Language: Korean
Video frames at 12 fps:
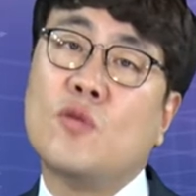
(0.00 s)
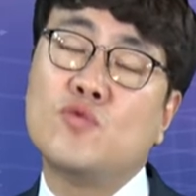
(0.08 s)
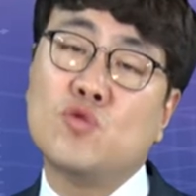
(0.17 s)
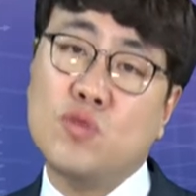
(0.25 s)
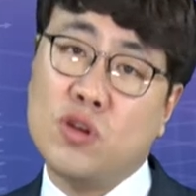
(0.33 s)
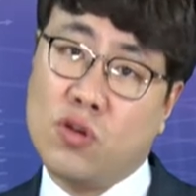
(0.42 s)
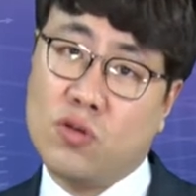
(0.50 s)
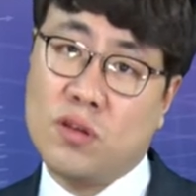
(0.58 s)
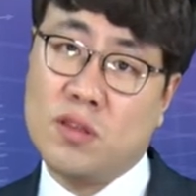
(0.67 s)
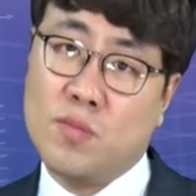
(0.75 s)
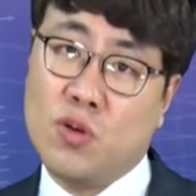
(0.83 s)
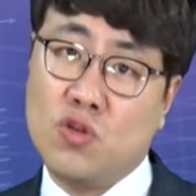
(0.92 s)
업종별
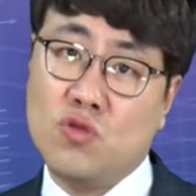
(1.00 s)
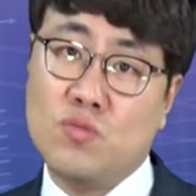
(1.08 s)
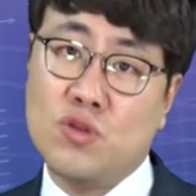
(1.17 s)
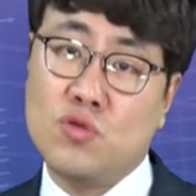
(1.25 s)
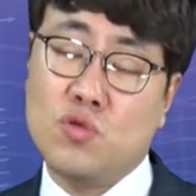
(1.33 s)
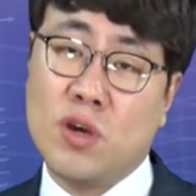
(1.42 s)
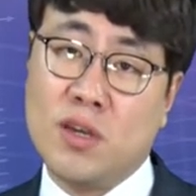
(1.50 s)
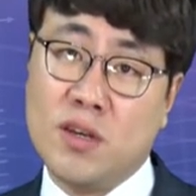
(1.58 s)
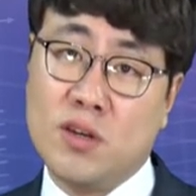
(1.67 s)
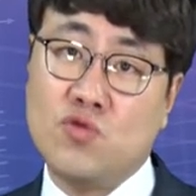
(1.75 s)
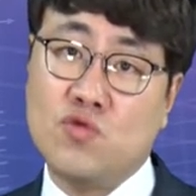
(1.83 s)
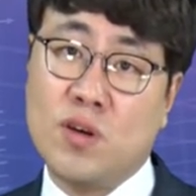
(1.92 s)
경영상태 평균비율도
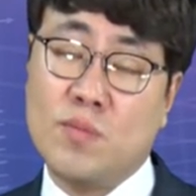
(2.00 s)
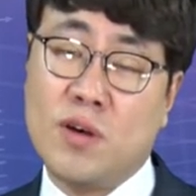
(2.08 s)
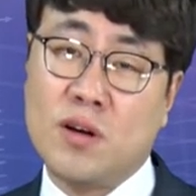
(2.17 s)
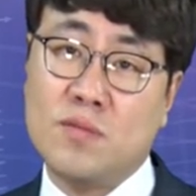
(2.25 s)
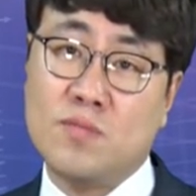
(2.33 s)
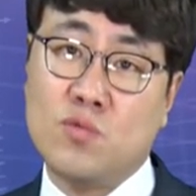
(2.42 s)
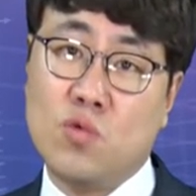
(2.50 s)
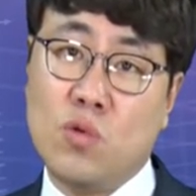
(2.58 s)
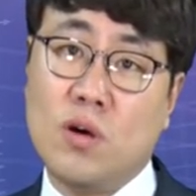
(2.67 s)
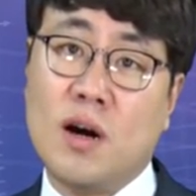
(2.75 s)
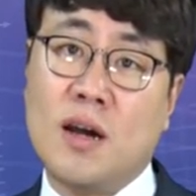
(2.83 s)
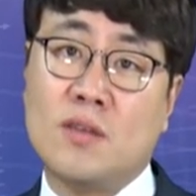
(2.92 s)
굉장히 중요한 만큼
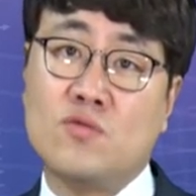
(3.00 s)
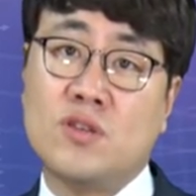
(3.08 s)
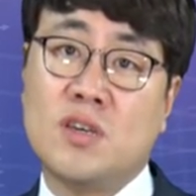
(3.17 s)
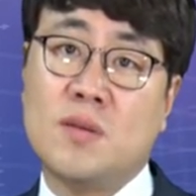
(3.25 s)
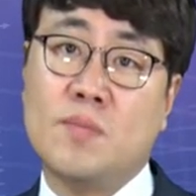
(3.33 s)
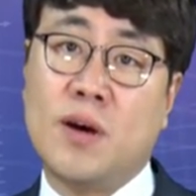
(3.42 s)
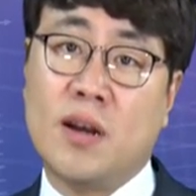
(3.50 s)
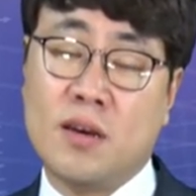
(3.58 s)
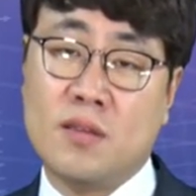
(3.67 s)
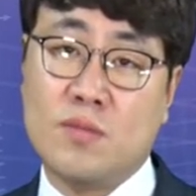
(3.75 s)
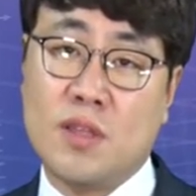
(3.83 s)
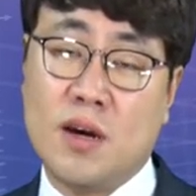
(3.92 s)
꼭 알아두시기
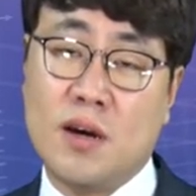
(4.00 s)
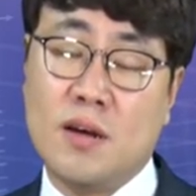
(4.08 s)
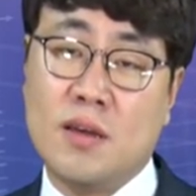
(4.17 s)
바라겠습니다.